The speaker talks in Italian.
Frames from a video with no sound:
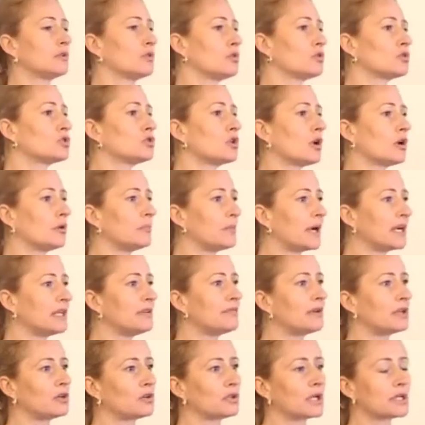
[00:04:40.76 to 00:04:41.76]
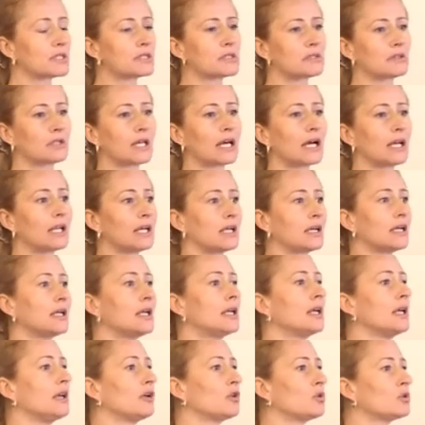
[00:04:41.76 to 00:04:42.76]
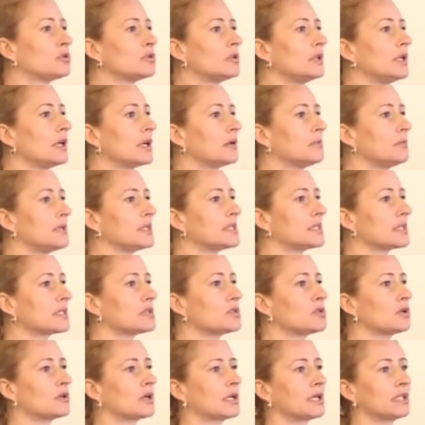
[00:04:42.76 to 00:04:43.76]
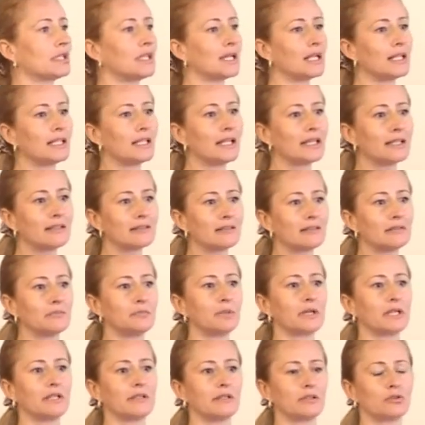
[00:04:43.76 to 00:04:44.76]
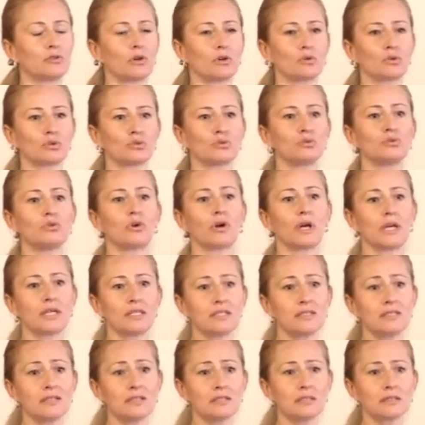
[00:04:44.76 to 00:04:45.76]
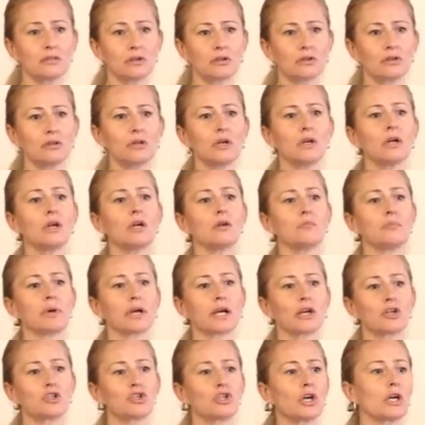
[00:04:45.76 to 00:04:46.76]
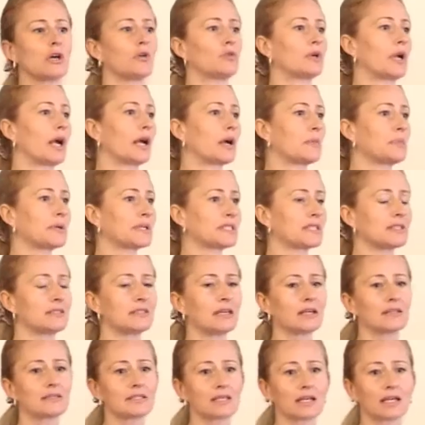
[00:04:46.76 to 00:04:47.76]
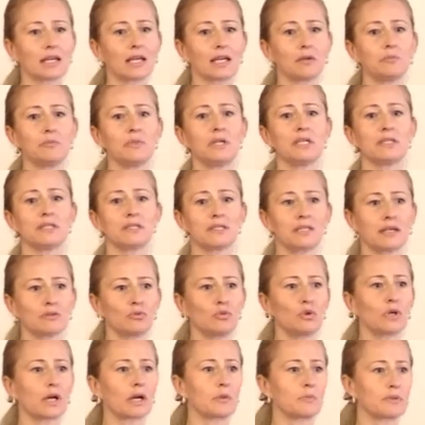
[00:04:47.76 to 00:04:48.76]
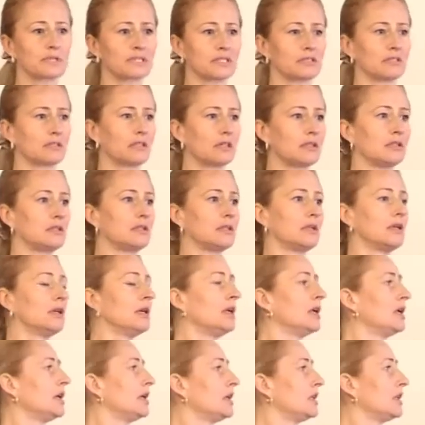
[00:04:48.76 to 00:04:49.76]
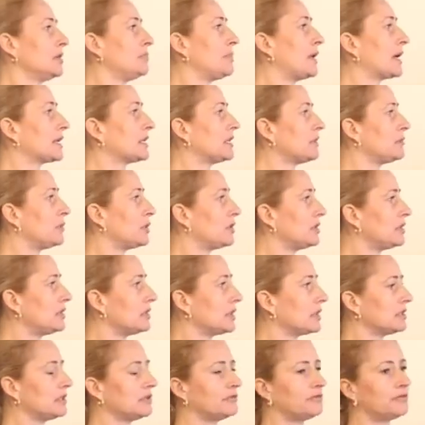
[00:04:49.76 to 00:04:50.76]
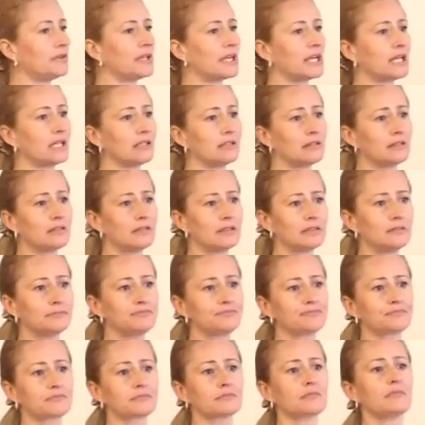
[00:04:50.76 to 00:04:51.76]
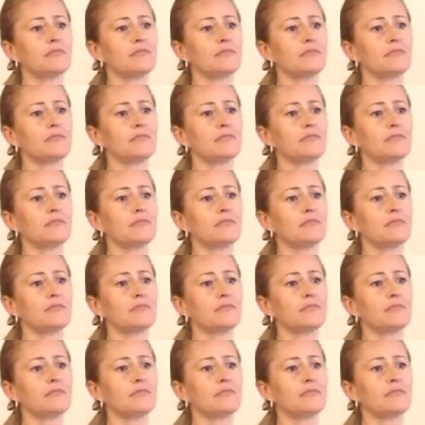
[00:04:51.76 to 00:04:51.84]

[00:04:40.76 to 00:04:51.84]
Non solo, ma a livello nazionale i consigli di amministrazione degli enti per il diritto allo studio esistono perché c'è una rappresentanza che è mista, due rappresentanti di parte politiche differenti